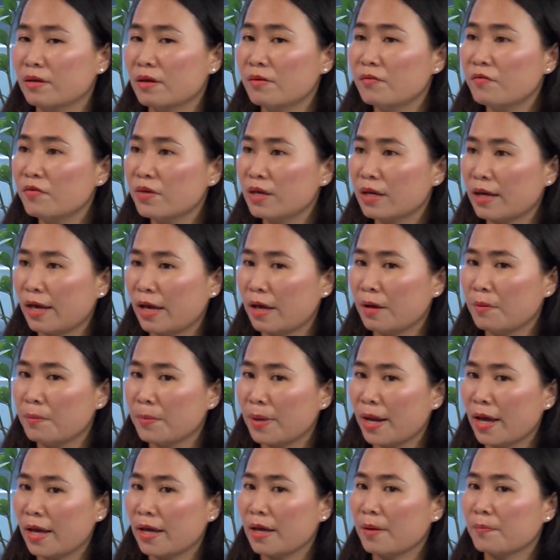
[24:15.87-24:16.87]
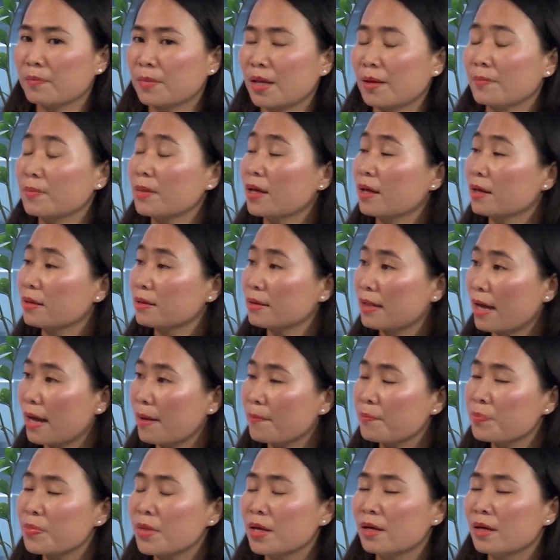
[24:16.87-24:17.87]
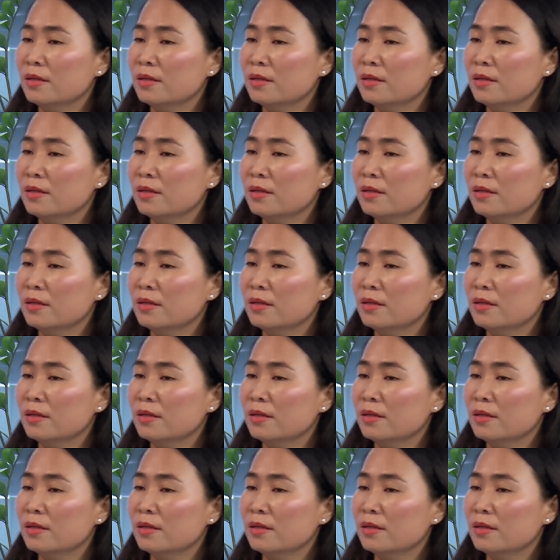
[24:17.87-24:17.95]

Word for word: đến phiên ngày hôm nay 28 tháng 8